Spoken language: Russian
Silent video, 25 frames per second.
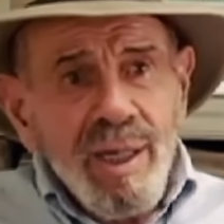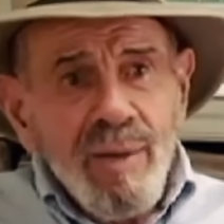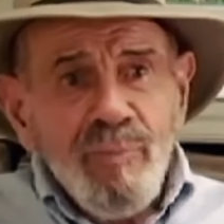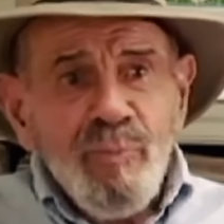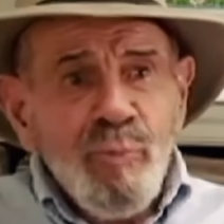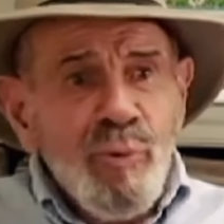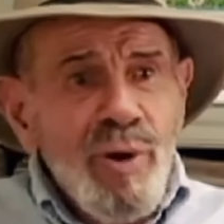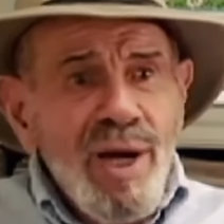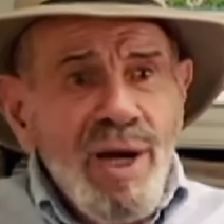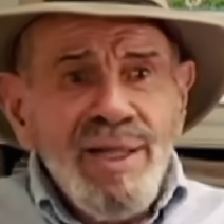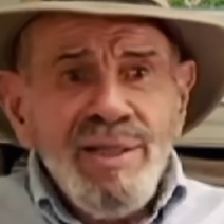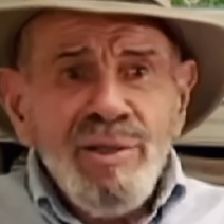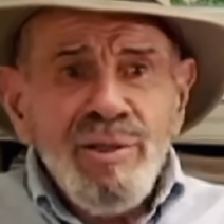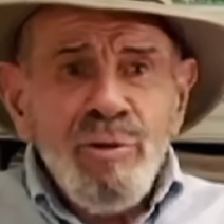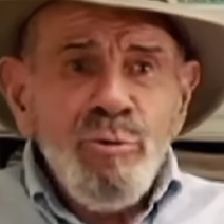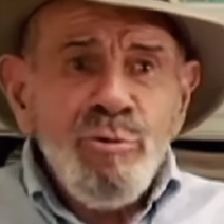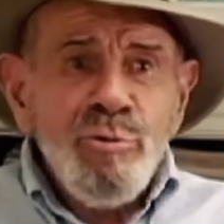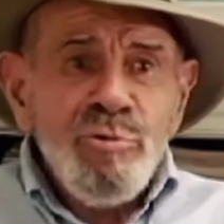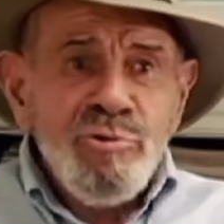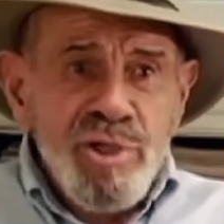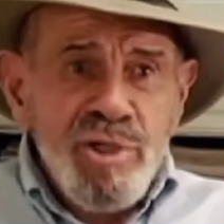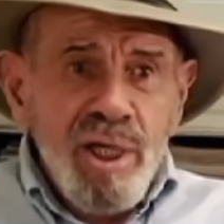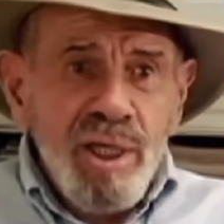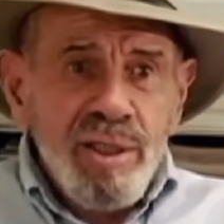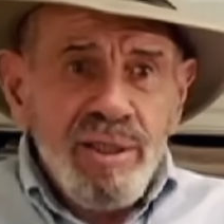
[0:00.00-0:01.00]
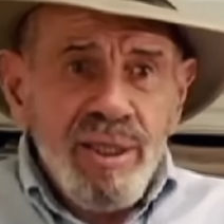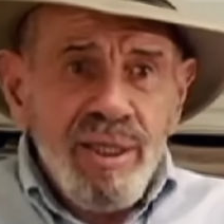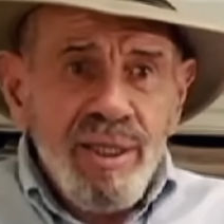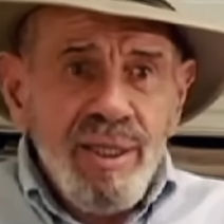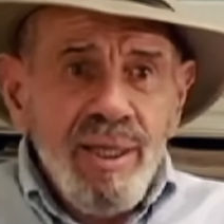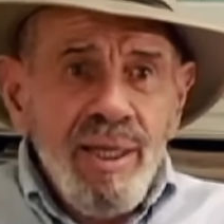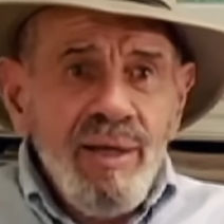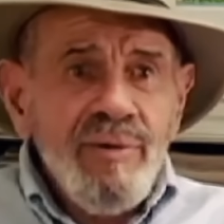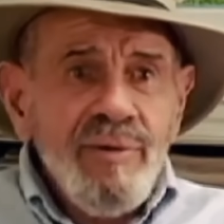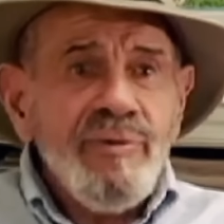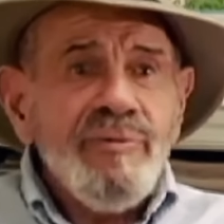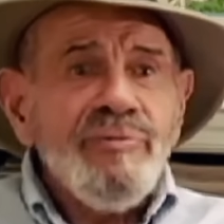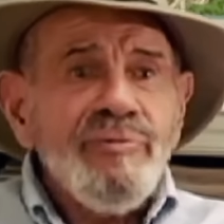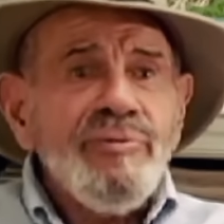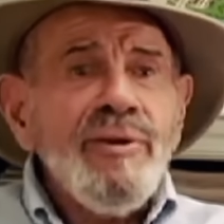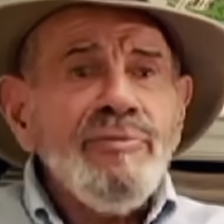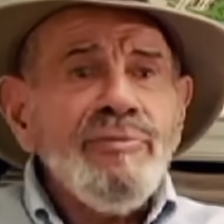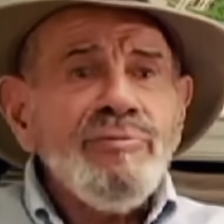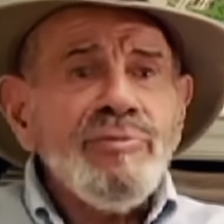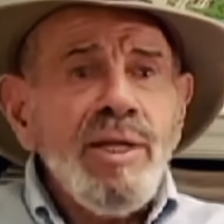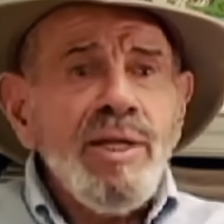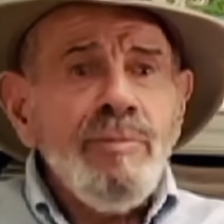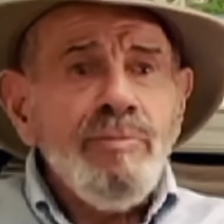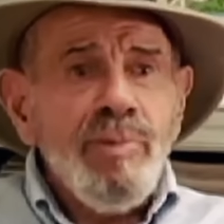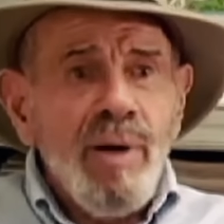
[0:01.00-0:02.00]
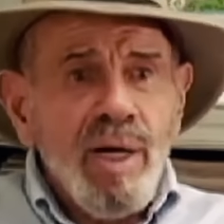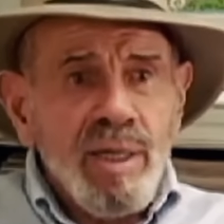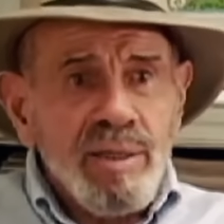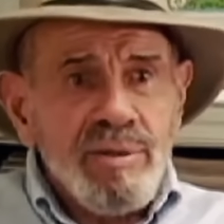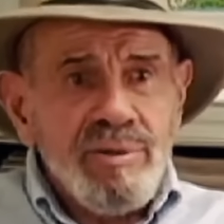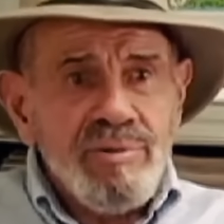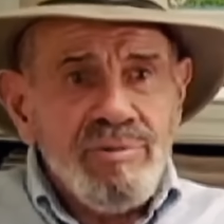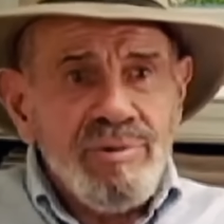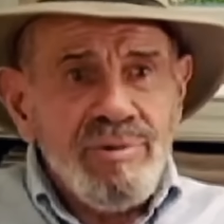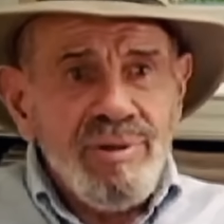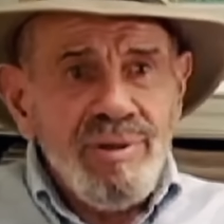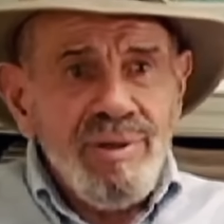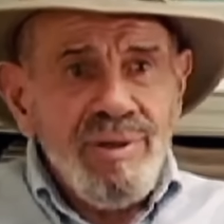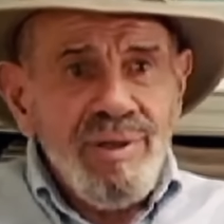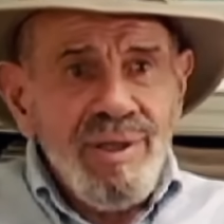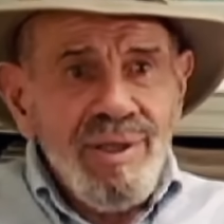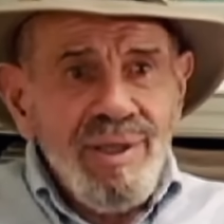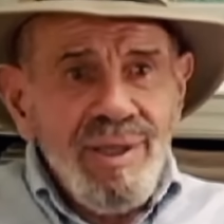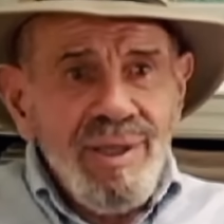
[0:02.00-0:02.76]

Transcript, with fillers: Можно было купить Дженни за 50 баксов.